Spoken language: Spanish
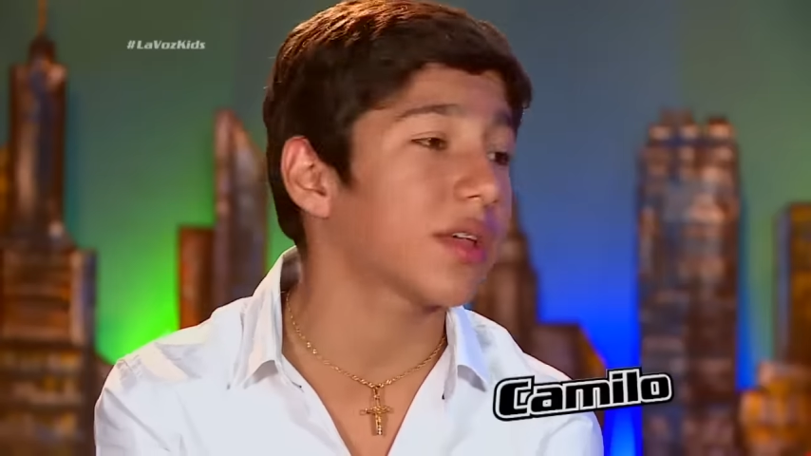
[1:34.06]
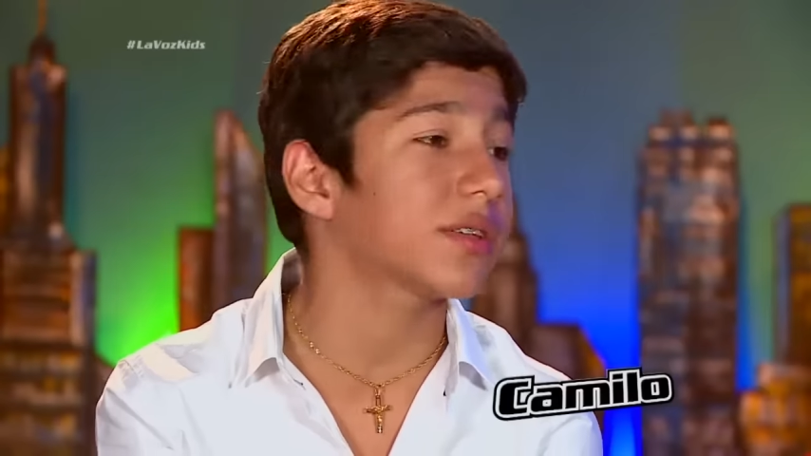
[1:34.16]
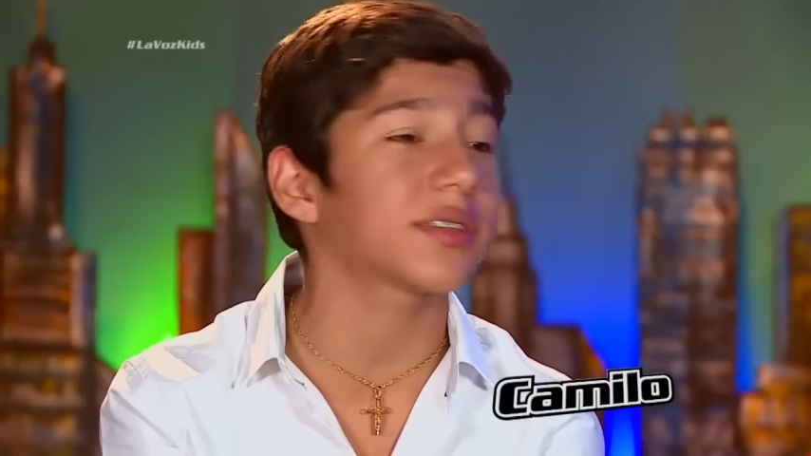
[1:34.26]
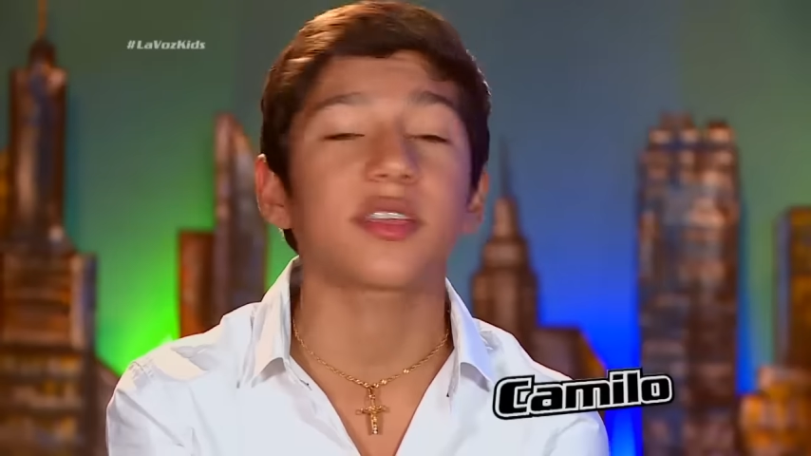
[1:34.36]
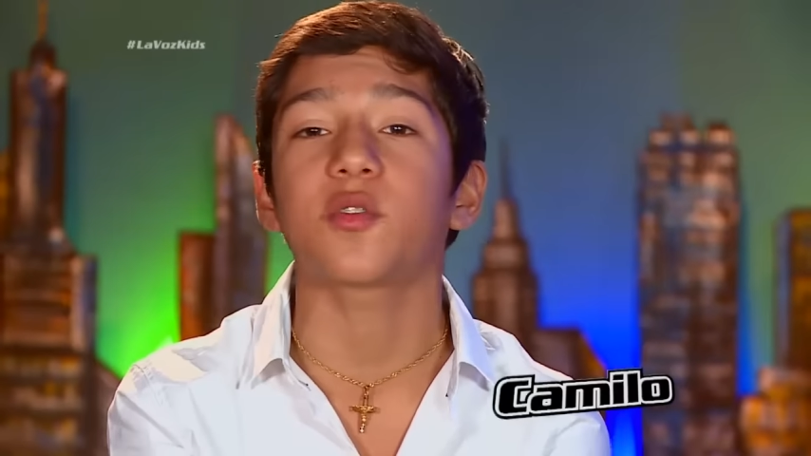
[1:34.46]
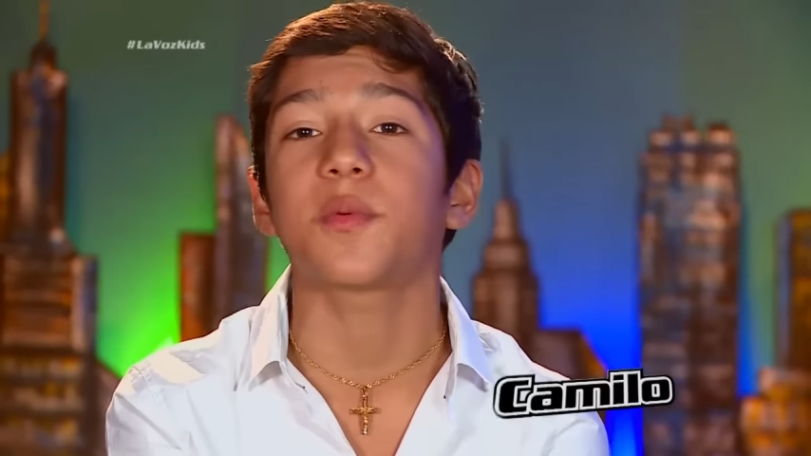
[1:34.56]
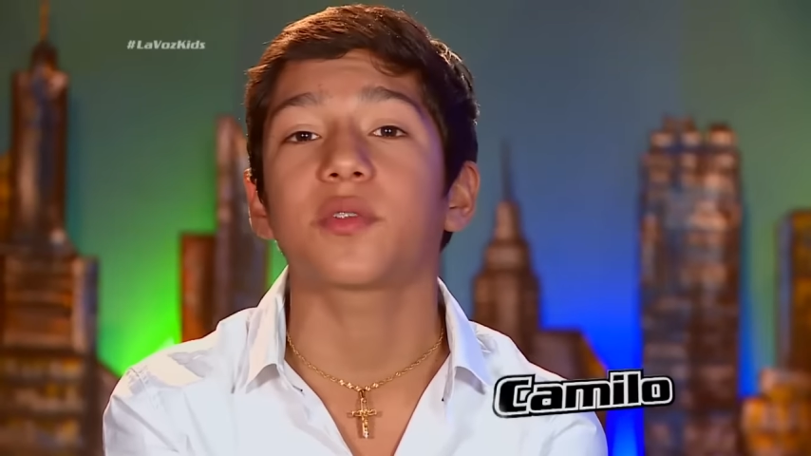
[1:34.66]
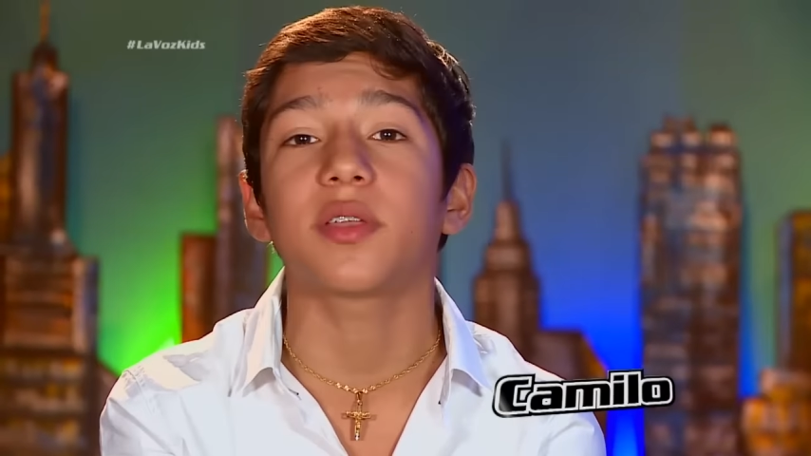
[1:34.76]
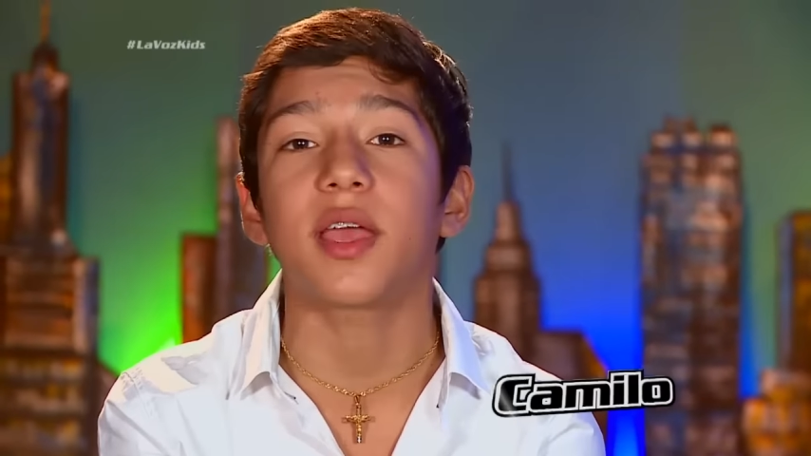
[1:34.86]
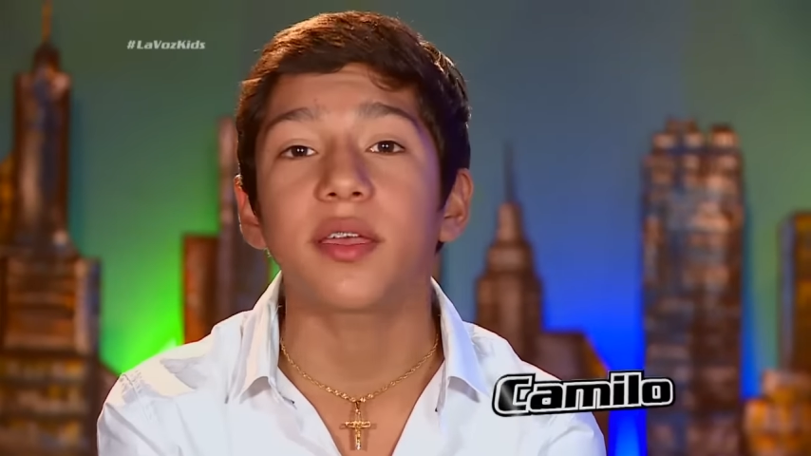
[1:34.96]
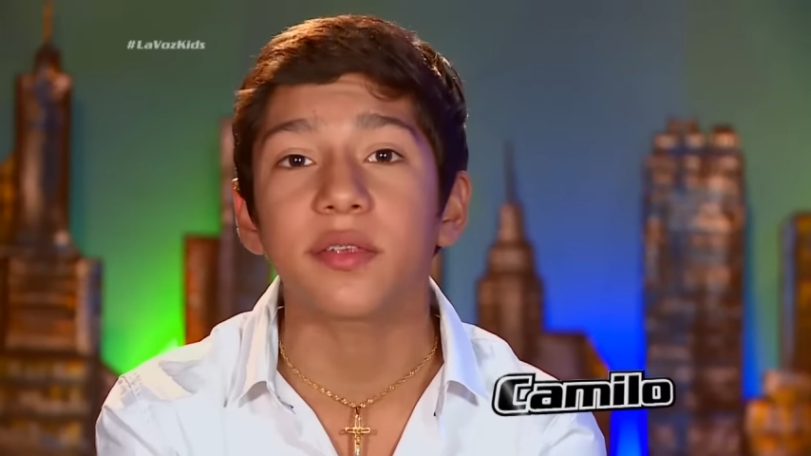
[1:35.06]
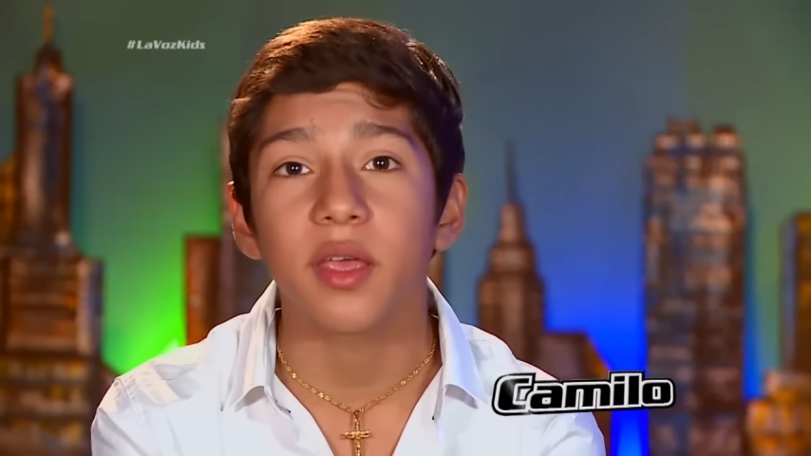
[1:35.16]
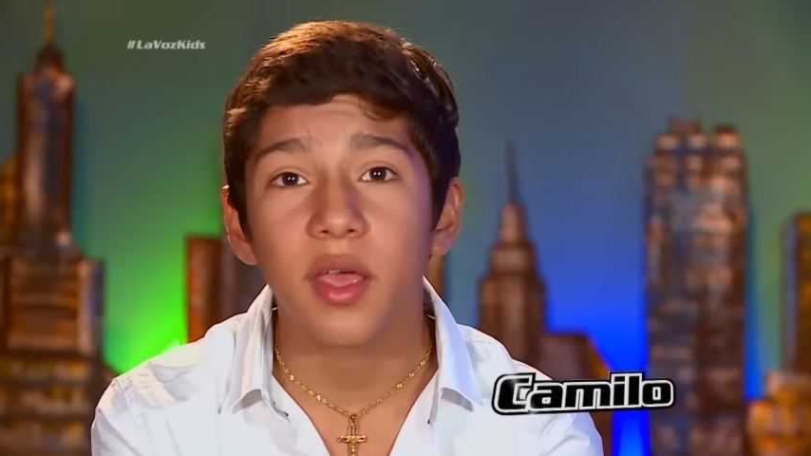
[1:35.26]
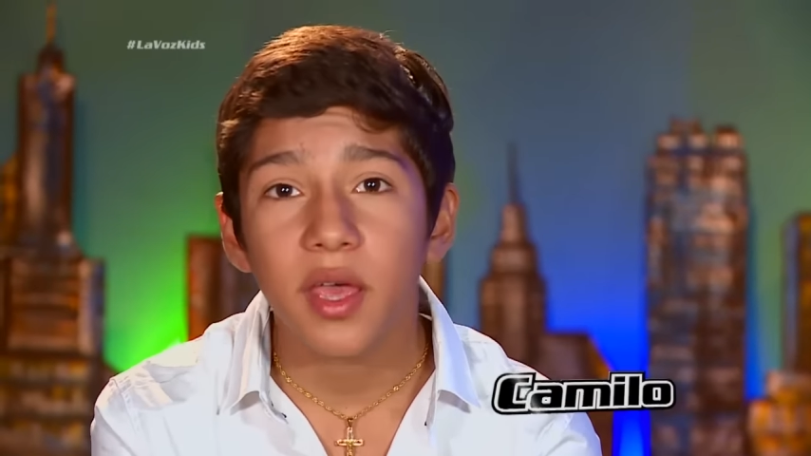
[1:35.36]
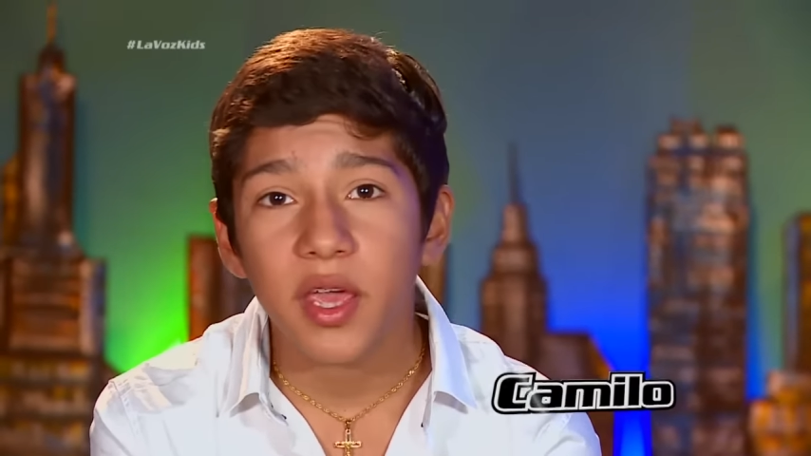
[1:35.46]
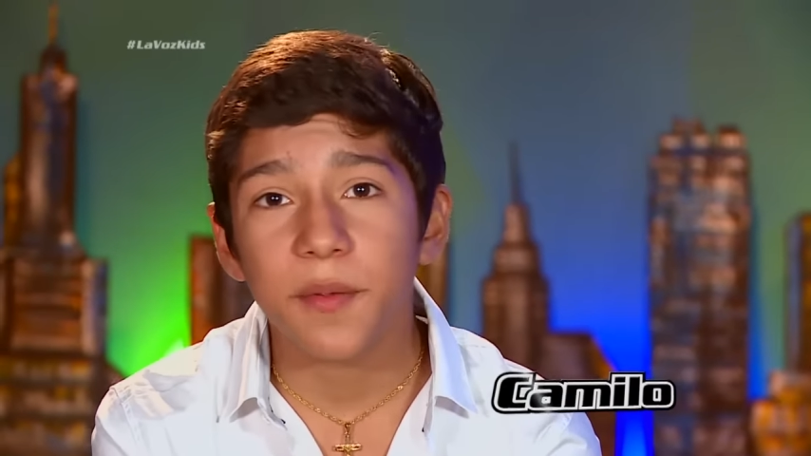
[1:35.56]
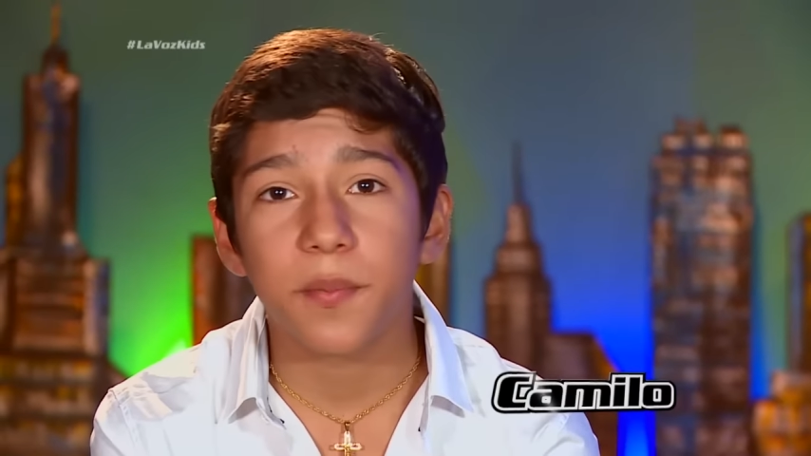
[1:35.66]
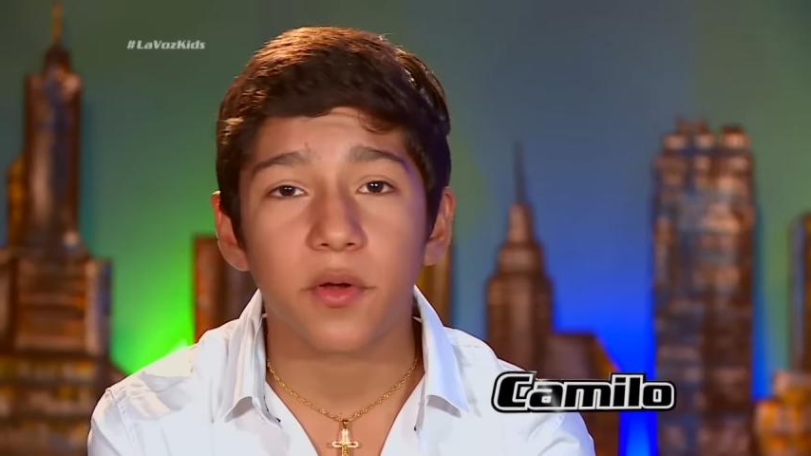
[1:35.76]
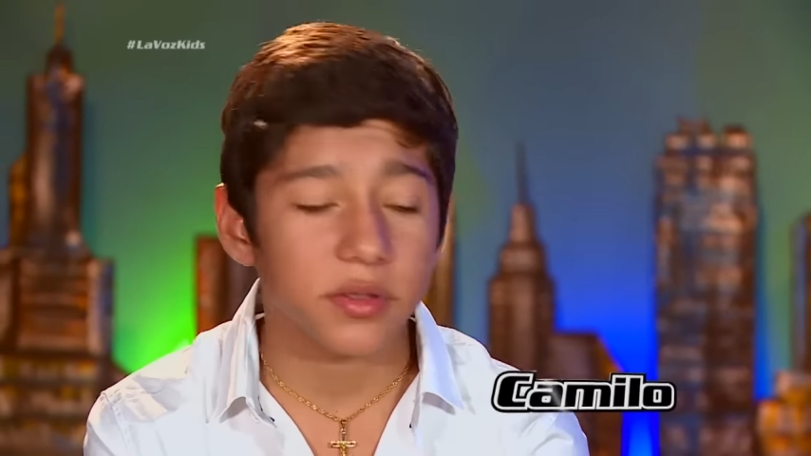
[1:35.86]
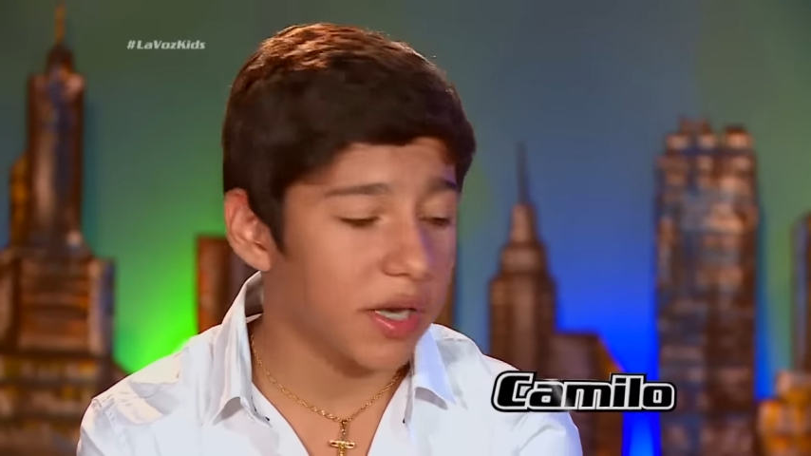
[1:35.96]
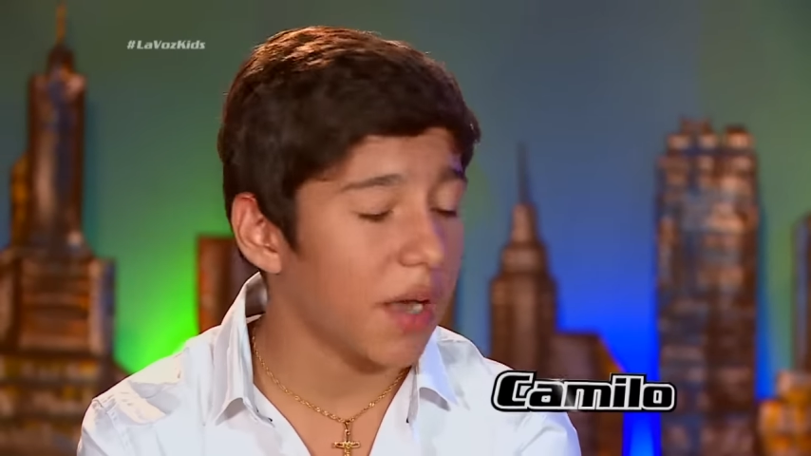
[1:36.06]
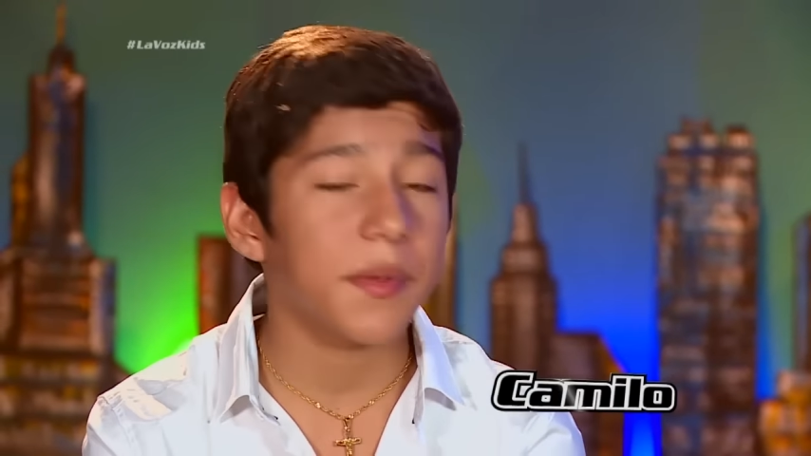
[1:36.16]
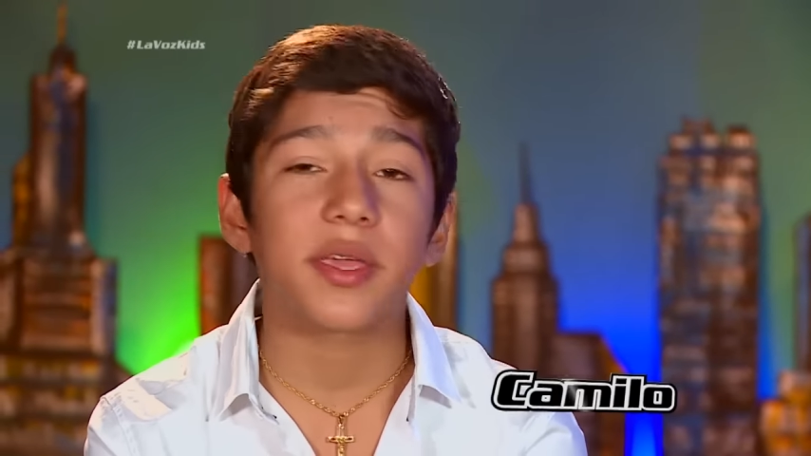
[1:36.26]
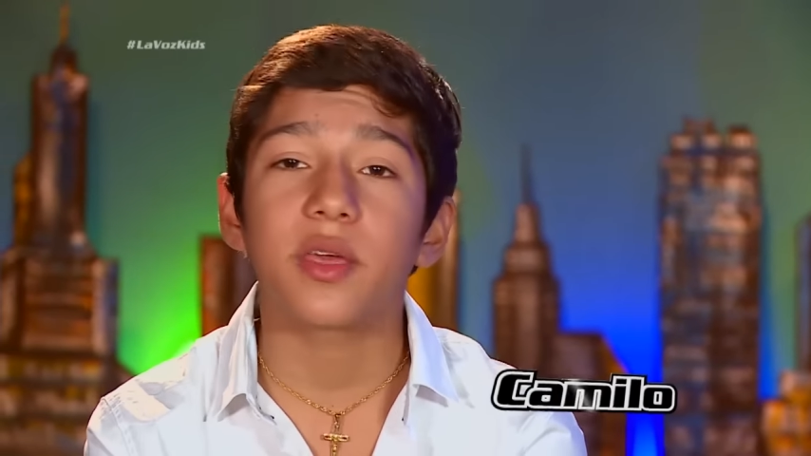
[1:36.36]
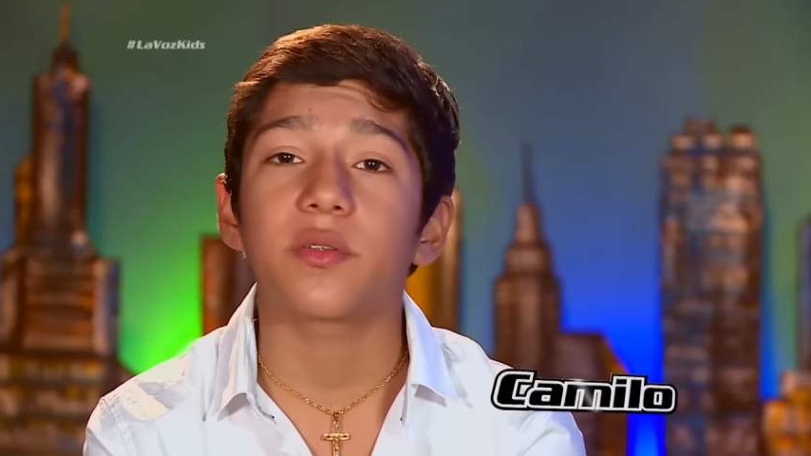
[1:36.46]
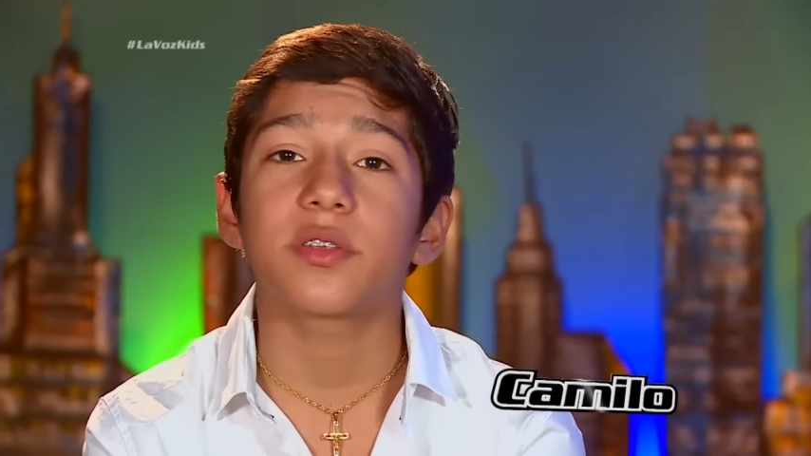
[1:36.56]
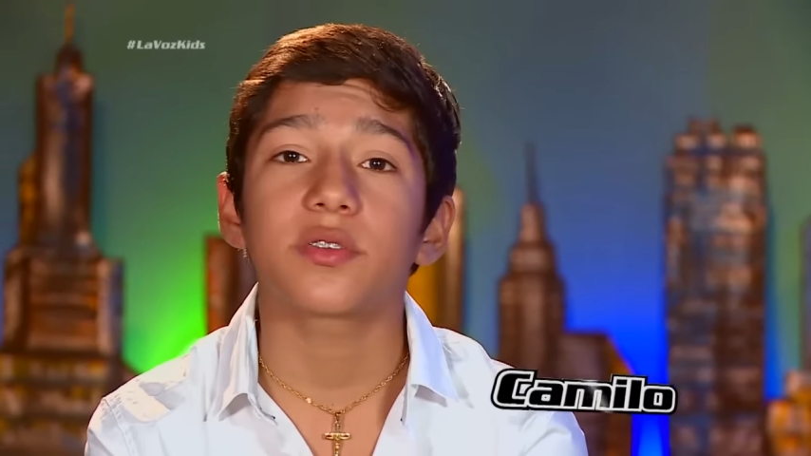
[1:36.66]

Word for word: todas estas oportunidades y por traerme aquí donde